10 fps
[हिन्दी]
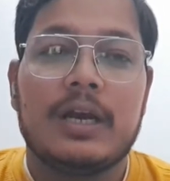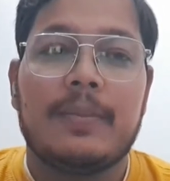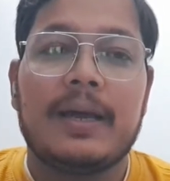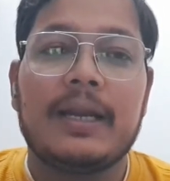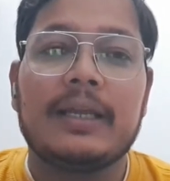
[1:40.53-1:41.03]

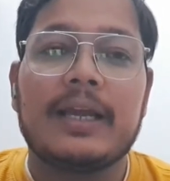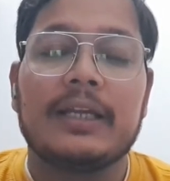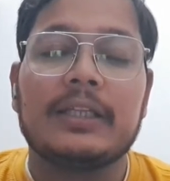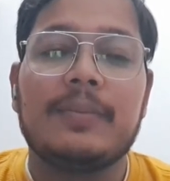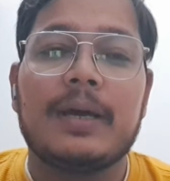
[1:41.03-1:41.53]
हमारा क्या
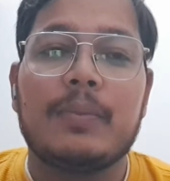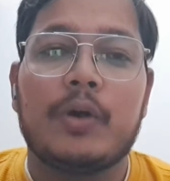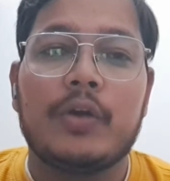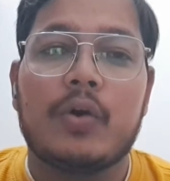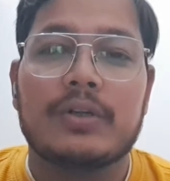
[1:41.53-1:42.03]
करता है हमारी
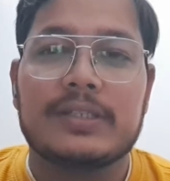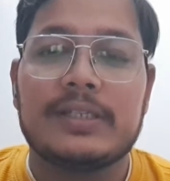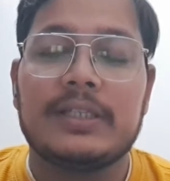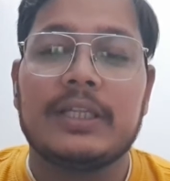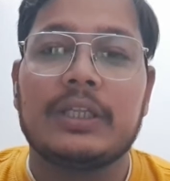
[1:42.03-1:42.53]
बॉडी को
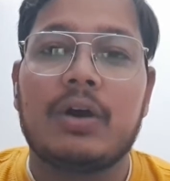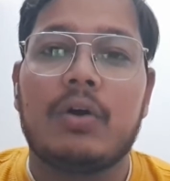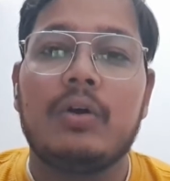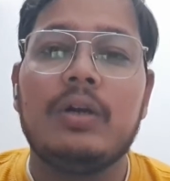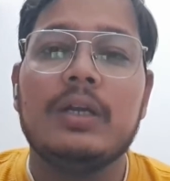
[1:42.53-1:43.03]
ऑक्सीजन देता है
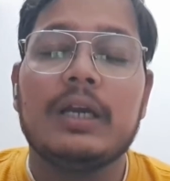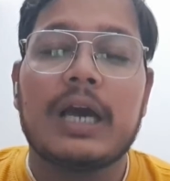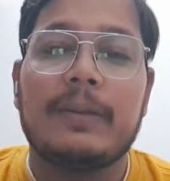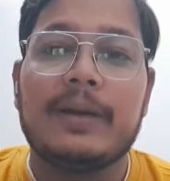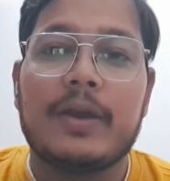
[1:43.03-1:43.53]
और
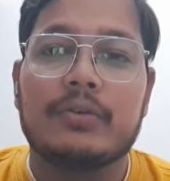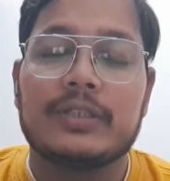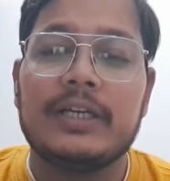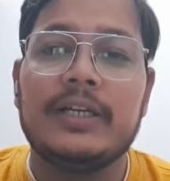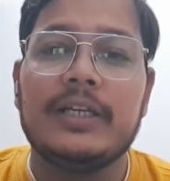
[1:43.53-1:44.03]
कार्बन
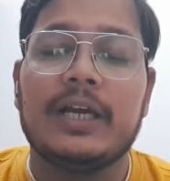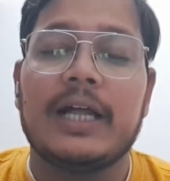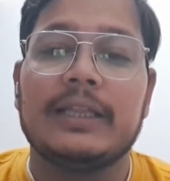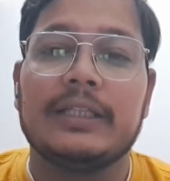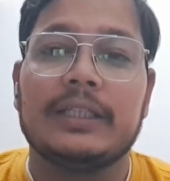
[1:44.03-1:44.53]
डाइऑक्साइड
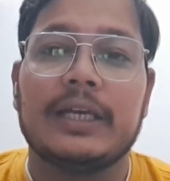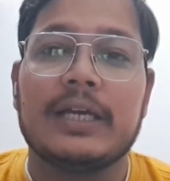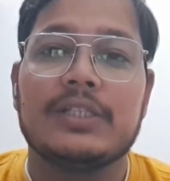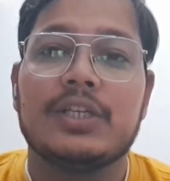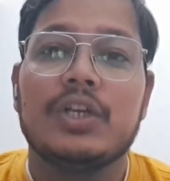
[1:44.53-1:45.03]
निकाल देता है गैस